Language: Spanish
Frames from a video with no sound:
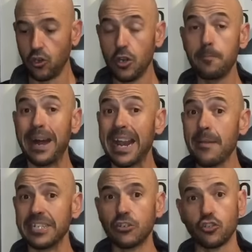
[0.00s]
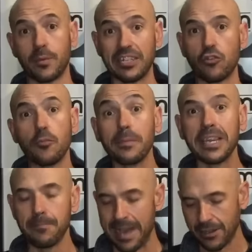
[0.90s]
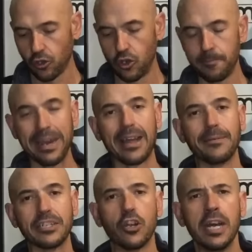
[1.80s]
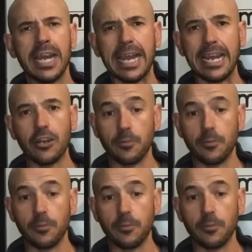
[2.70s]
con los parámetros, sobre todo MIGMAC, con los parámetros eh,